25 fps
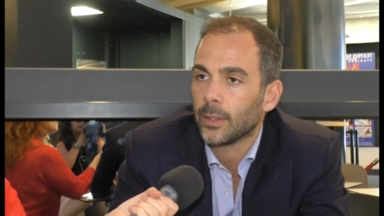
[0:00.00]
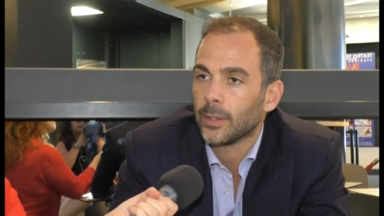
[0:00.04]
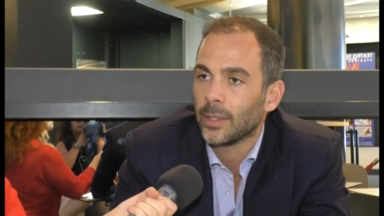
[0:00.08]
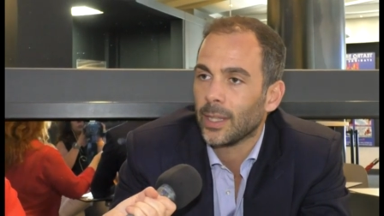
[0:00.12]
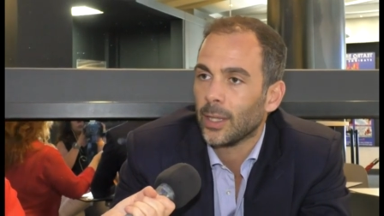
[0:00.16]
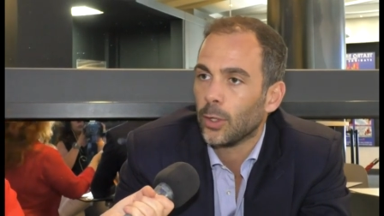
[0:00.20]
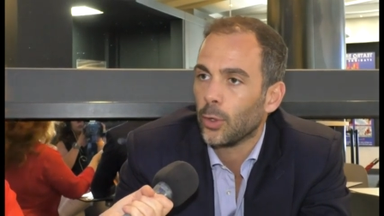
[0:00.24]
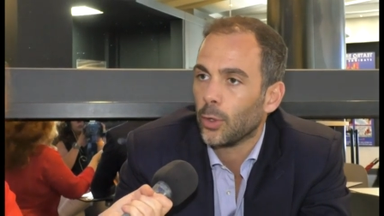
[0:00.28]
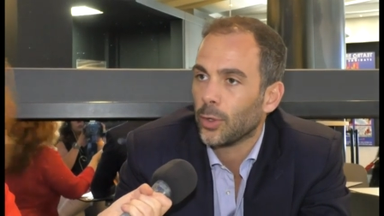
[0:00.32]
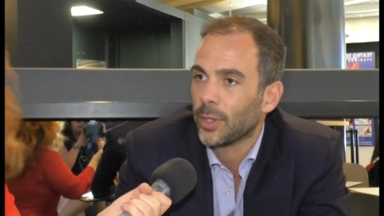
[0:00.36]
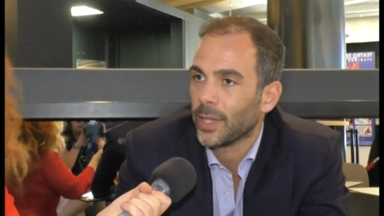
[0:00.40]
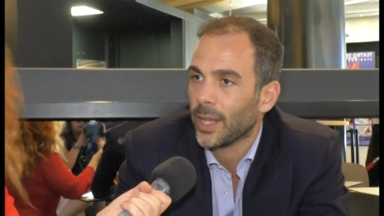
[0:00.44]

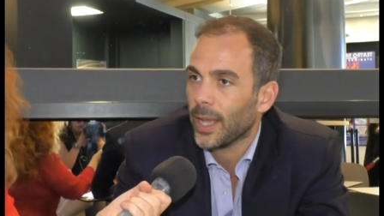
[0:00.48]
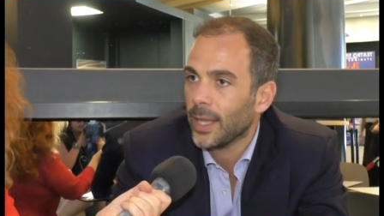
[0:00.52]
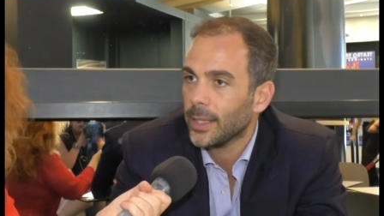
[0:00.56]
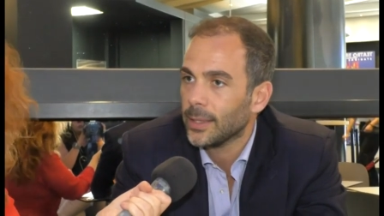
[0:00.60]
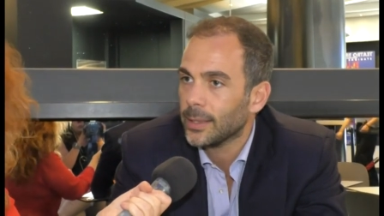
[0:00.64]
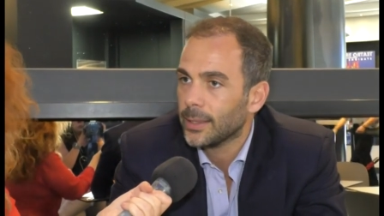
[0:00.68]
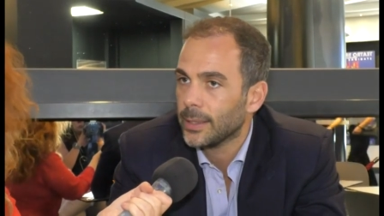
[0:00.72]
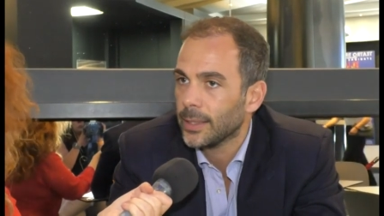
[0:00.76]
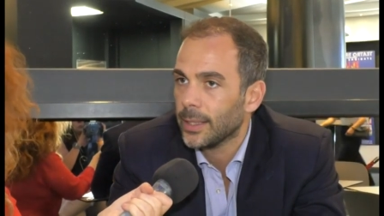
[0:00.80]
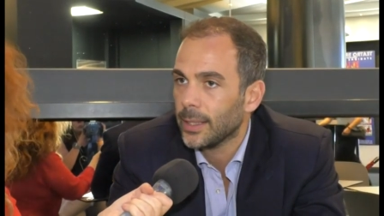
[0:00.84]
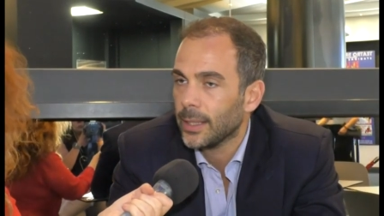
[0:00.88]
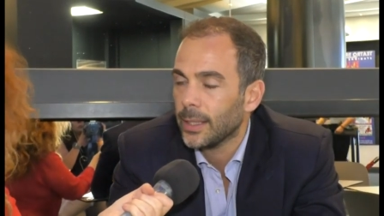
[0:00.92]

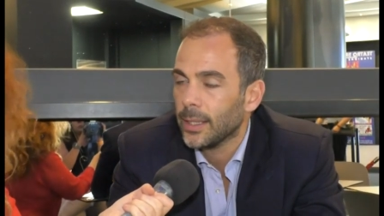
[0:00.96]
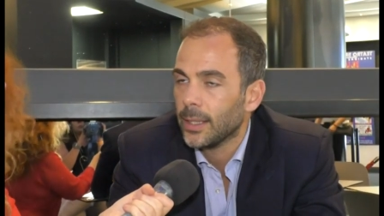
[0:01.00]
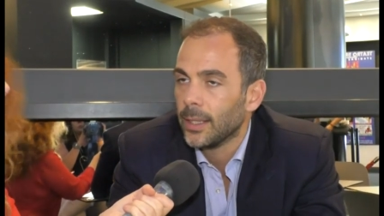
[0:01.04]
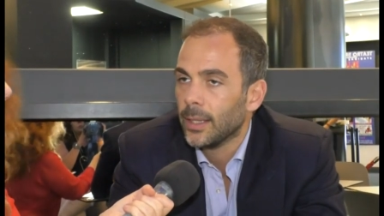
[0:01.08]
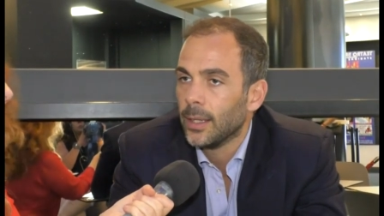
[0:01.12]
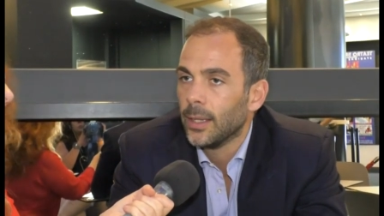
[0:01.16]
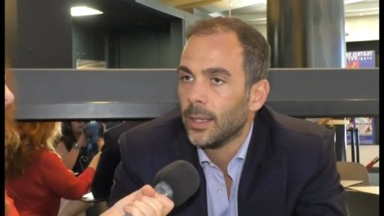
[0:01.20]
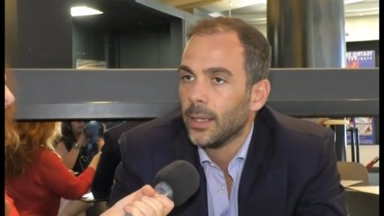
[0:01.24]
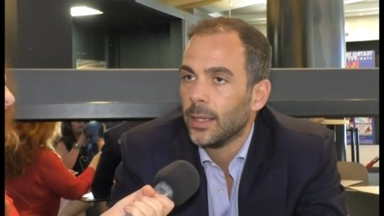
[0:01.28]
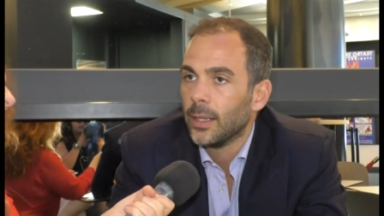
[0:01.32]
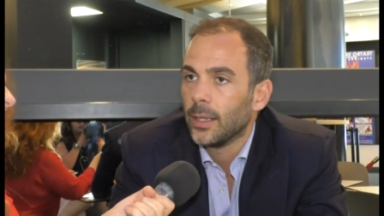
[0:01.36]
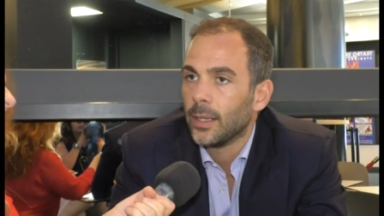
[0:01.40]
dell'Oriente, del,
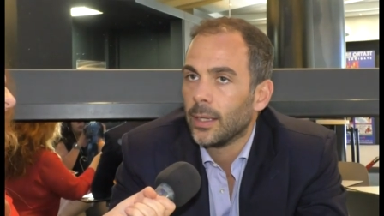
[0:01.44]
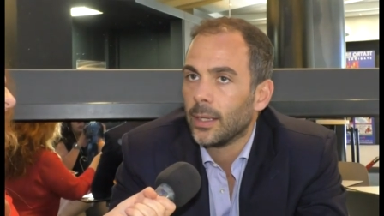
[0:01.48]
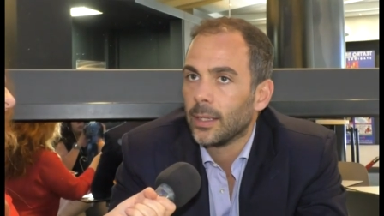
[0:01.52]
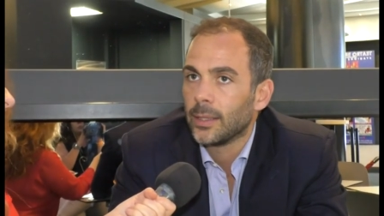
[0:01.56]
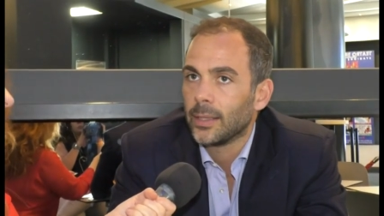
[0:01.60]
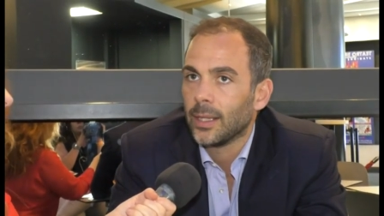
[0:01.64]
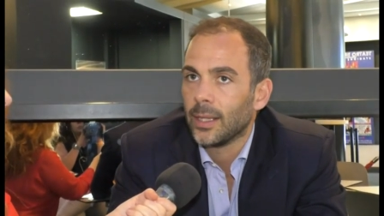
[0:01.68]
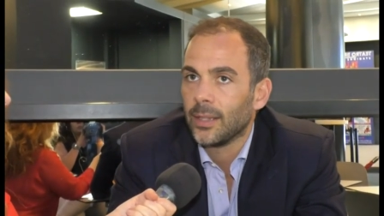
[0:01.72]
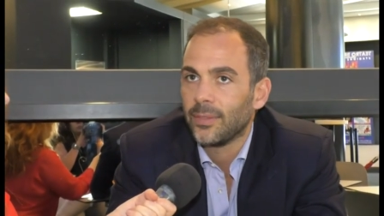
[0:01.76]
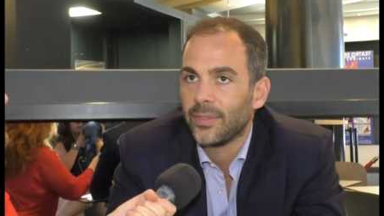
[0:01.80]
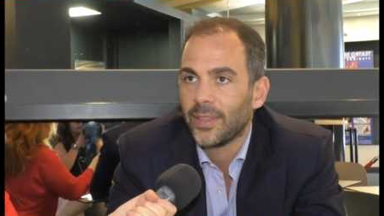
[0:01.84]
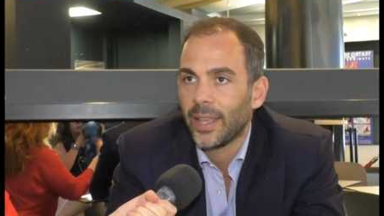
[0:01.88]
dell eh,
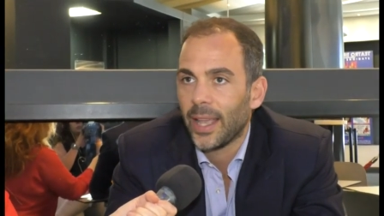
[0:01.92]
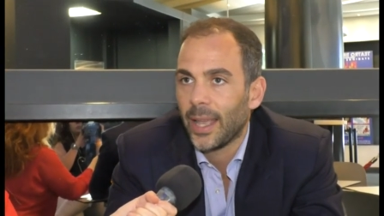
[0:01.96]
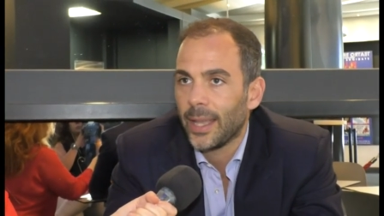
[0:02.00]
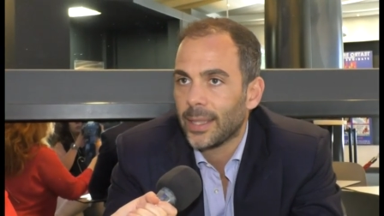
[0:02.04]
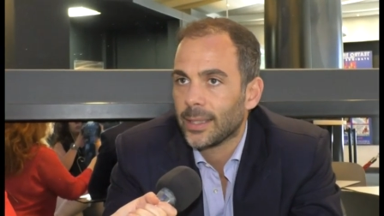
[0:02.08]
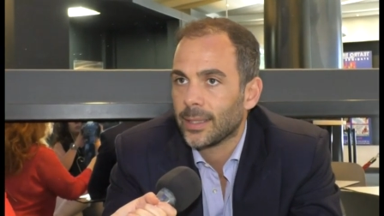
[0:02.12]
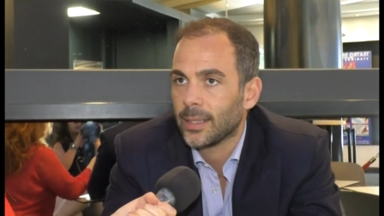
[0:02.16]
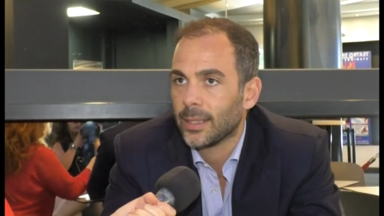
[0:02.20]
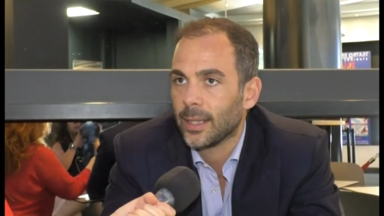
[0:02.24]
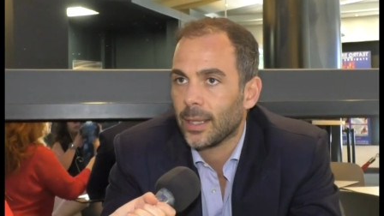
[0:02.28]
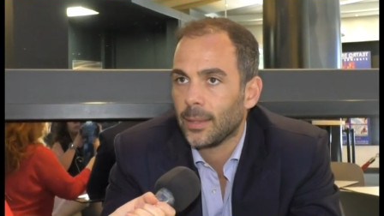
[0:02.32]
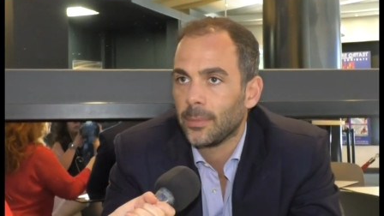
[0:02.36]
del
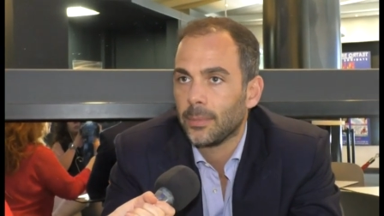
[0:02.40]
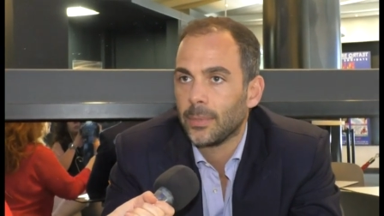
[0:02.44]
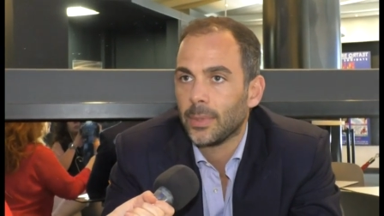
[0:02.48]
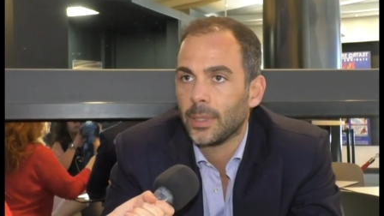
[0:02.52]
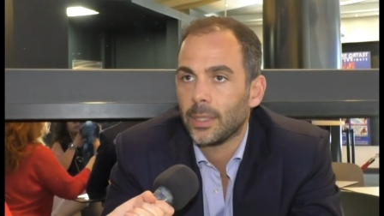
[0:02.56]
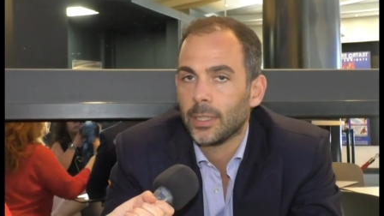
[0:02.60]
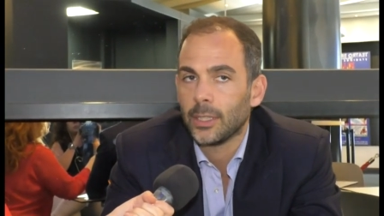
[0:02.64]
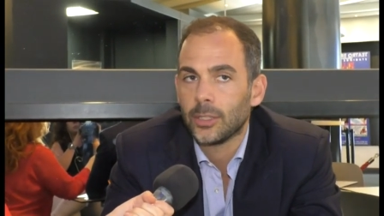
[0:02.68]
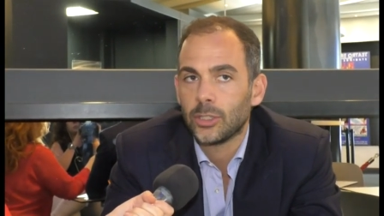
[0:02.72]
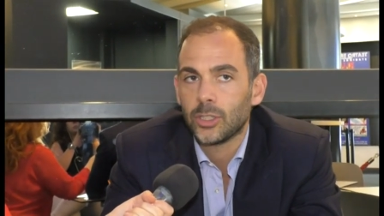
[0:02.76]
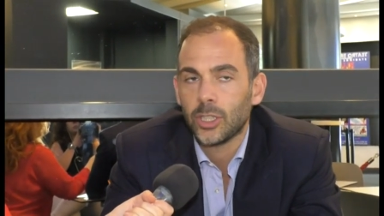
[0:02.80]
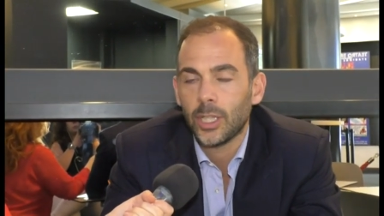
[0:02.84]
Vietnam,
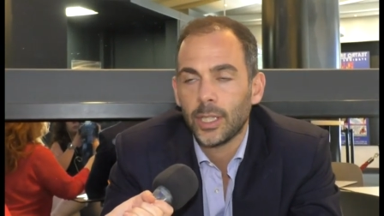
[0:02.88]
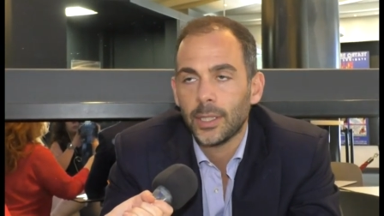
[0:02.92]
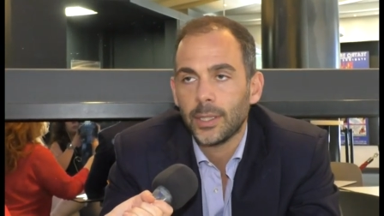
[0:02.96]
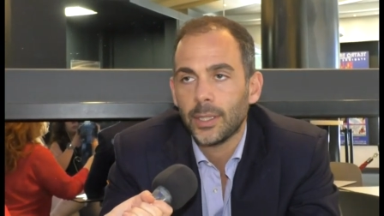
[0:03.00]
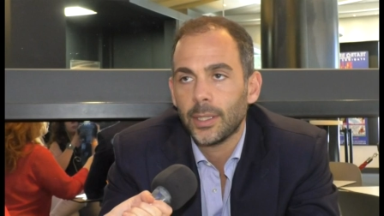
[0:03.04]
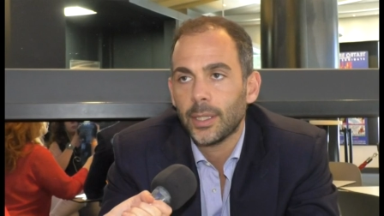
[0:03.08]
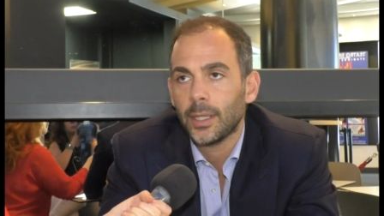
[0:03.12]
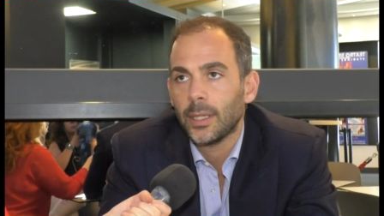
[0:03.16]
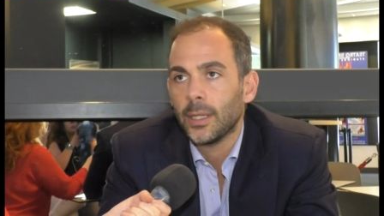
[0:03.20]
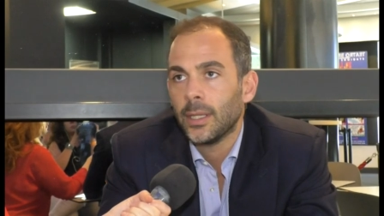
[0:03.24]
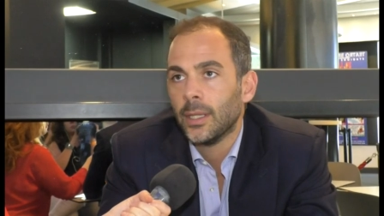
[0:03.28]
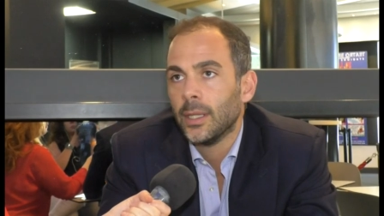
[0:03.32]

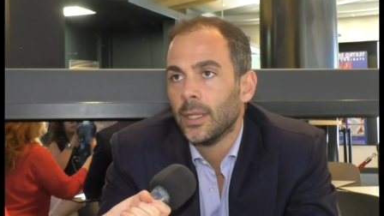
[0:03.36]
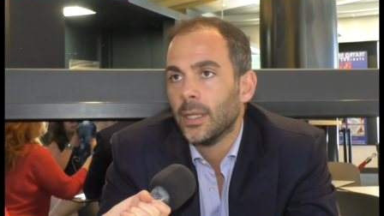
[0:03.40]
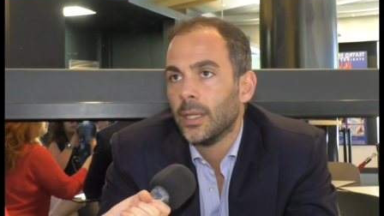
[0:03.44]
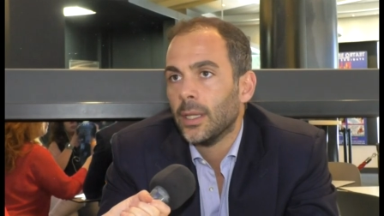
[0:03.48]
eccetera,